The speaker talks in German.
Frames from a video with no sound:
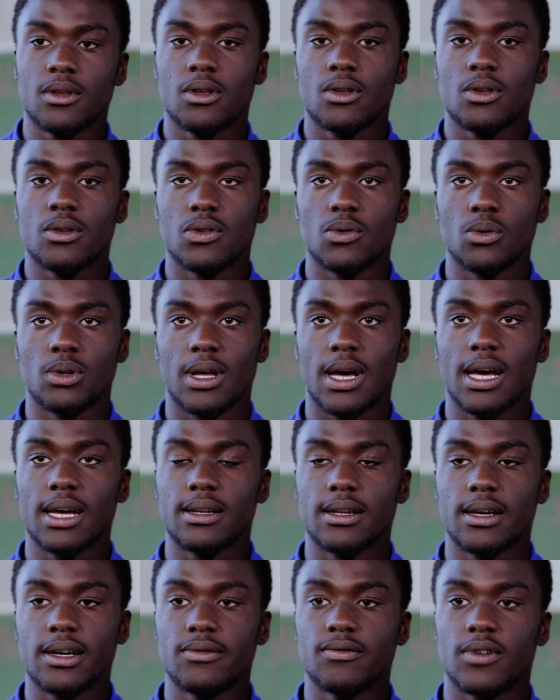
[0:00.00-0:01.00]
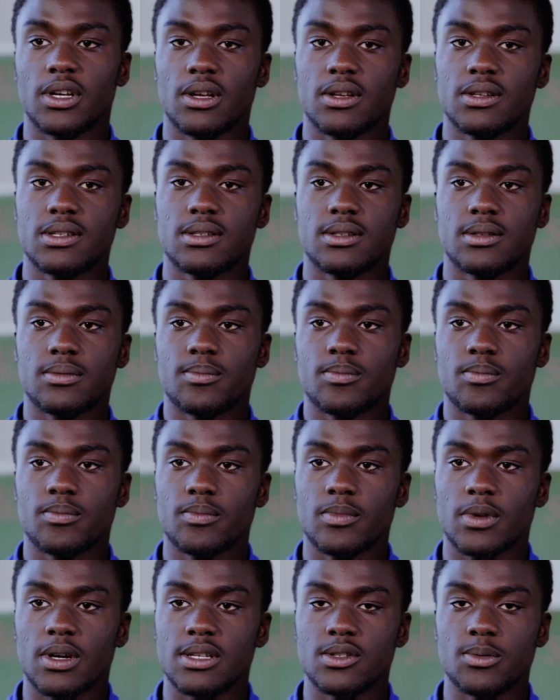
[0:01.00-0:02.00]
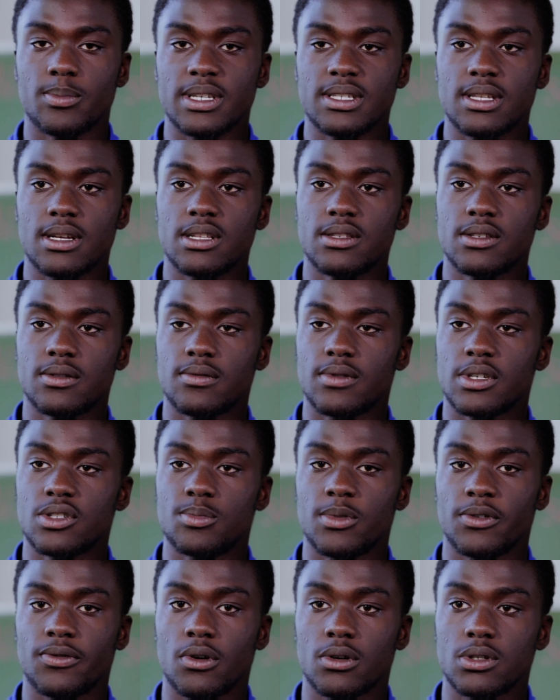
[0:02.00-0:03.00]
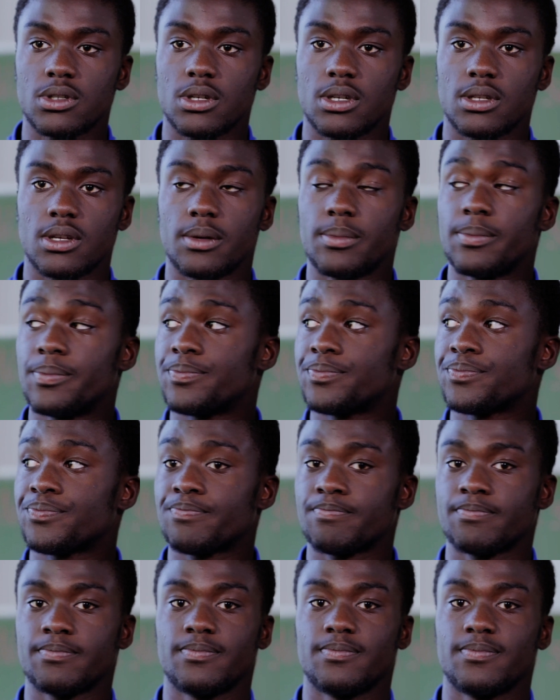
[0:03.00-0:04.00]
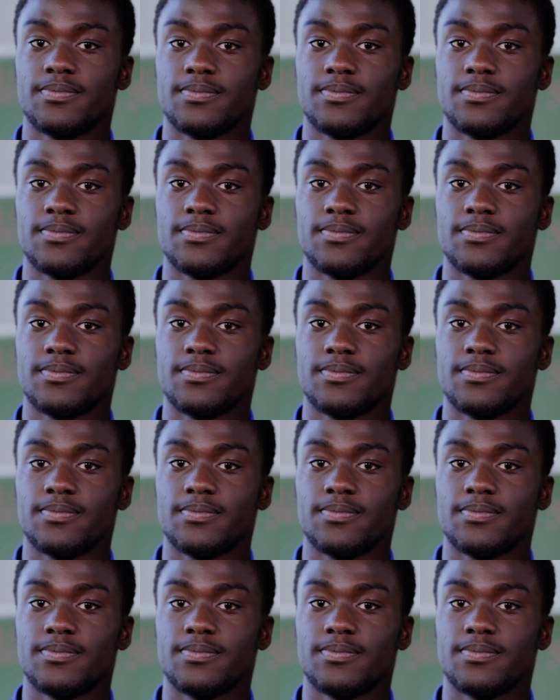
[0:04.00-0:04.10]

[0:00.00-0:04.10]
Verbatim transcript: so Nachhinein war das also besser, als was ich mir vorgestellt habe. Und dann